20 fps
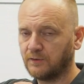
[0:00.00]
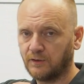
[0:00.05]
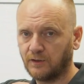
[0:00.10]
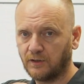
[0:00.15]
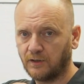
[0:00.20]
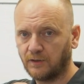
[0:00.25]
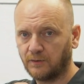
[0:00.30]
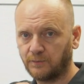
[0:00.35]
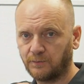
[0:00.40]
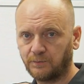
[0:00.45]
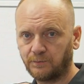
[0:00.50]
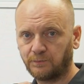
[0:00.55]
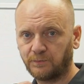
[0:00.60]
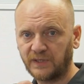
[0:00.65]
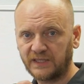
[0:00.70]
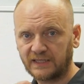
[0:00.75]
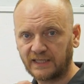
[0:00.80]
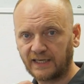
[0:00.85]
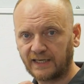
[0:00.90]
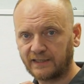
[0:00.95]
э,
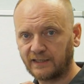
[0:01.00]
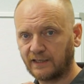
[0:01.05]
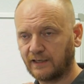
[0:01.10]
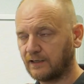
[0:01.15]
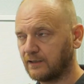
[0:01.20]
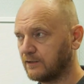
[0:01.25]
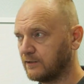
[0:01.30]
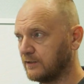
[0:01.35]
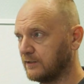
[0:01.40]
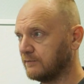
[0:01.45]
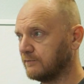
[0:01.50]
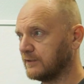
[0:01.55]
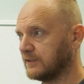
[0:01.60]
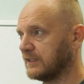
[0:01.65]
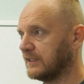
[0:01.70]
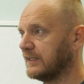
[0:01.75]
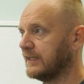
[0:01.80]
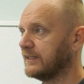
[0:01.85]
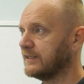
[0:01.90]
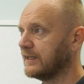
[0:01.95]
питания и
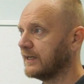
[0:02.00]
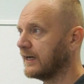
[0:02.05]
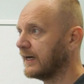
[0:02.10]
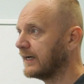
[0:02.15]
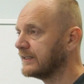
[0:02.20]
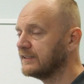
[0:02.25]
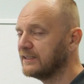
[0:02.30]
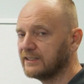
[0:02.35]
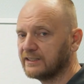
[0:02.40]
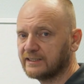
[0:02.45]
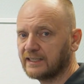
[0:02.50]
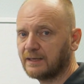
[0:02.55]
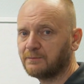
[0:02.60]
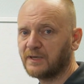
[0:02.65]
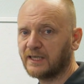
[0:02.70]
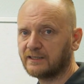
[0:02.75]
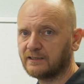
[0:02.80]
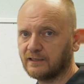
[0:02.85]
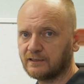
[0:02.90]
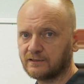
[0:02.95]
выделения, они
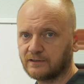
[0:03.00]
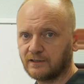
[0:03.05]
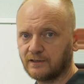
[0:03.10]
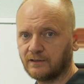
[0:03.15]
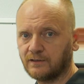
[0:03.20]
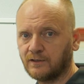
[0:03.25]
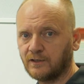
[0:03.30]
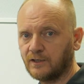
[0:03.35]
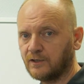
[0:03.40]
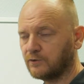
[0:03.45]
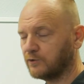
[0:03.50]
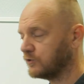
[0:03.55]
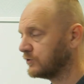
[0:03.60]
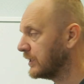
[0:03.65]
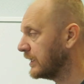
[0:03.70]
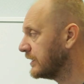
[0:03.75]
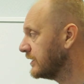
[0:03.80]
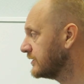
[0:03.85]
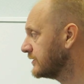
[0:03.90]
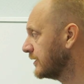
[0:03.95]
замедлятся. То есть
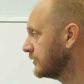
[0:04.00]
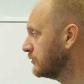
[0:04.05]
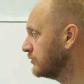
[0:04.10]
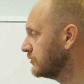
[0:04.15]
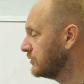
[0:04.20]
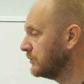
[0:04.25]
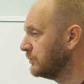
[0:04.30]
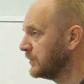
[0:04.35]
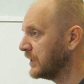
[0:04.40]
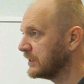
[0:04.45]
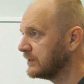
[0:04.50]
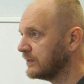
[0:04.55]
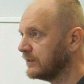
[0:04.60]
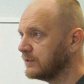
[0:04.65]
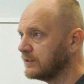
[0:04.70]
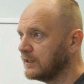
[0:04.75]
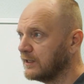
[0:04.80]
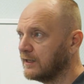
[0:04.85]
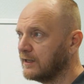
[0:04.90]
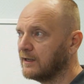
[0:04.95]
они станут
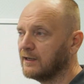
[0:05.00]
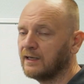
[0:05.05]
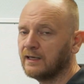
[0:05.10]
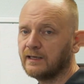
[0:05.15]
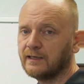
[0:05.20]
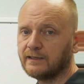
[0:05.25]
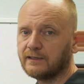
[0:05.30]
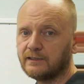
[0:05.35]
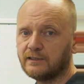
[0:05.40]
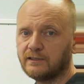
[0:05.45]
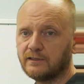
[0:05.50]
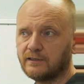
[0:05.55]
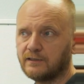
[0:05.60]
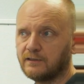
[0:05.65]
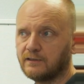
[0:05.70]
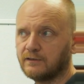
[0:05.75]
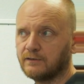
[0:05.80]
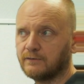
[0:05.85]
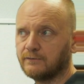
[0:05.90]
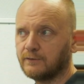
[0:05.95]
медленнее
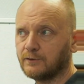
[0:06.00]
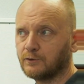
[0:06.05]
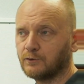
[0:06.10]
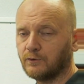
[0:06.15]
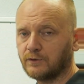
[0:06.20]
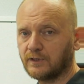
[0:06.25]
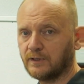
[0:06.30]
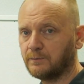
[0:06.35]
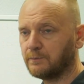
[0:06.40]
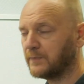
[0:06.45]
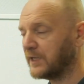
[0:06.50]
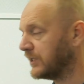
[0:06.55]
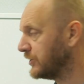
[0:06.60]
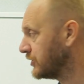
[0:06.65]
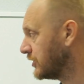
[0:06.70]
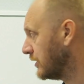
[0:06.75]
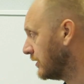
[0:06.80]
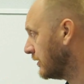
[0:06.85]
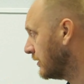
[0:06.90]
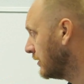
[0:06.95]
и в итоге
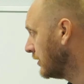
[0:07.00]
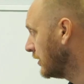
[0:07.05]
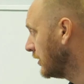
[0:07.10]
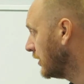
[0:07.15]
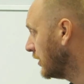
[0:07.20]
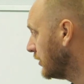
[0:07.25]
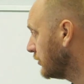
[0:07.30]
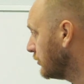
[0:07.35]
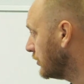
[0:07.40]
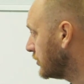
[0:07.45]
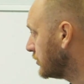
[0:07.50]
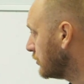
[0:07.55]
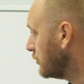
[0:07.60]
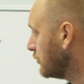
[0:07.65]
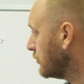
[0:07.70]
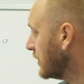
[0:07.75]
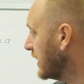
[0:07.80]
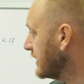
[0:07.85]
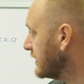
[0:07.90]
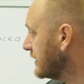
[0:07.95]
меньше. То есть у
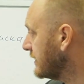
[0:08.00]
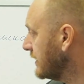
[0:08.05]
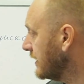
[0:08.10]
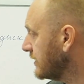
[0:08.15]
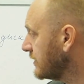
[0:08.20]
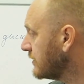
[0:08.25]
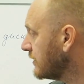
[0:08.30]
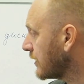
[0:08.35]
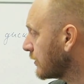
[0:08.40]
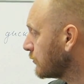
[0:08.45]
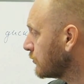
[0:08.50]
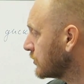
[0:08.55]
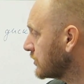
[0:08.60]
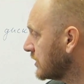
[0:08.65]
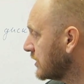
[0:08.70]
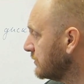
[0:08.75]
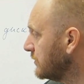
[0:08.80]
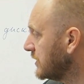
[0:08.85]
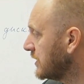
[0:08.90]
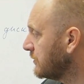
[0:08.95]
нас здесь
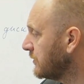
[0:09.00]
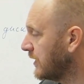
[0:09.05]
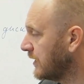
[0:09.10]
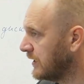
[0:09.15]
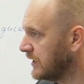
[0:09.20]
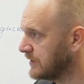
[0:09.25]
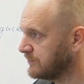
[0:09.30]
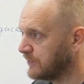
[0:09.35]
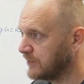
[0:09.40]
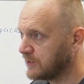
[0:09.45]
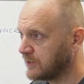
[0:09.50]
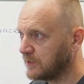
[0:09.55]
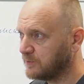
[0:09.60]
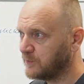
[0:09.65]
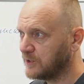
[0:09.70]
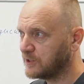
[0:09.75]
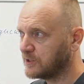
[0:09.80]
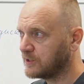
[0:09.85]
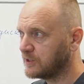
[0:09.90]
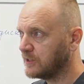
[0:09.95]
нарушится метаболизм этой
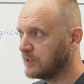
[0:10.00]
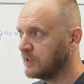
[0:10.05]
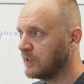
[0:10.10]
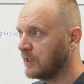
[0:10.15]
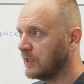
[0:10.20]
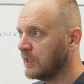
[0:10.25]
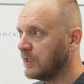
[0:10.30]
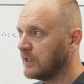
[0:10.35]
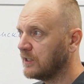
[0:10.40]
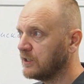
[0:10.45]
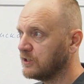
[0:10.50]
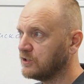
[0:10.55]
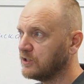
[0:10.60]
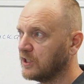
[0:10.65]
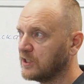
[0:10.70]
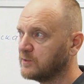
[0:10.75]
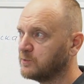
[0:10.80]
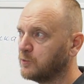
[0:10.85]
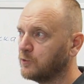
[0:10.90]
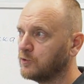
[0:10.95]
мышцы, и
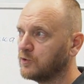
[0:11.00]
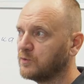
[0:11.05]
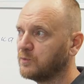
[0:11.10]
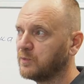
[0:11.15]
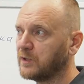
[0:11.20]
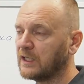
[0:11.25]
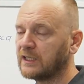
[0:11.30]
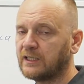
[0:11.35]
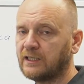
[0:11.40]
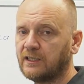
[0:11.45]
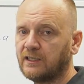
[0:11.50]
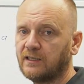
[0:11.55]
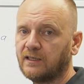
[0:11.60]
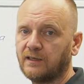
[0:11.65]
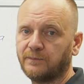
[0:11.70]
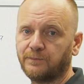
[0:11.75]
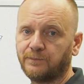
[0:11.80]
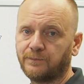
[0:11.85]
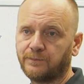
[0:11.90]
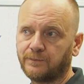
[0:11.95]
здесь будут
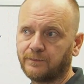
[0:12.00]
плохие